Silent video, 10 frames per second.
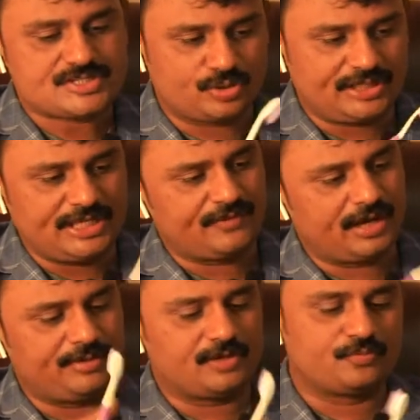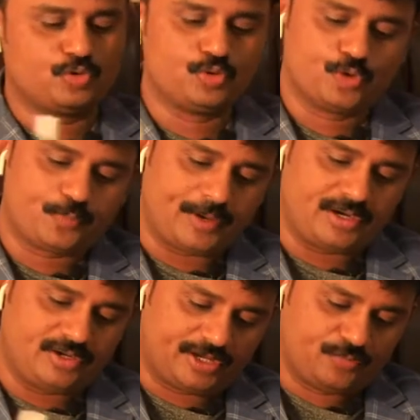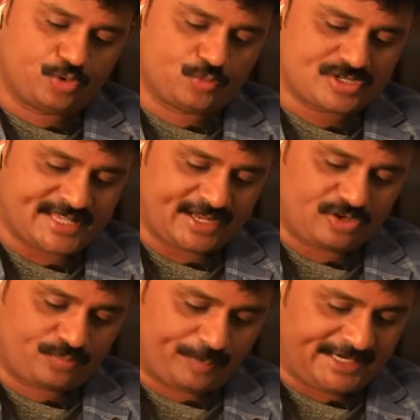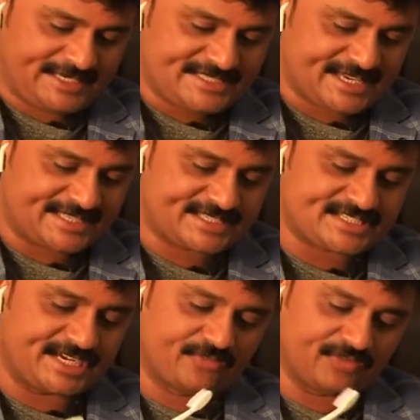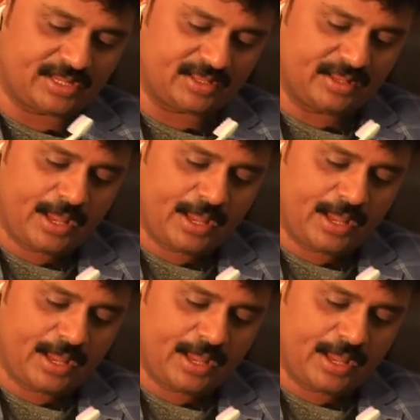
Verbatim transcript: సో దీనివల్ల మేము మూడు మూడు పళ్ళని మూడు మూడు సార్లు పైనుంచి కిందకి చేయడం వల్ల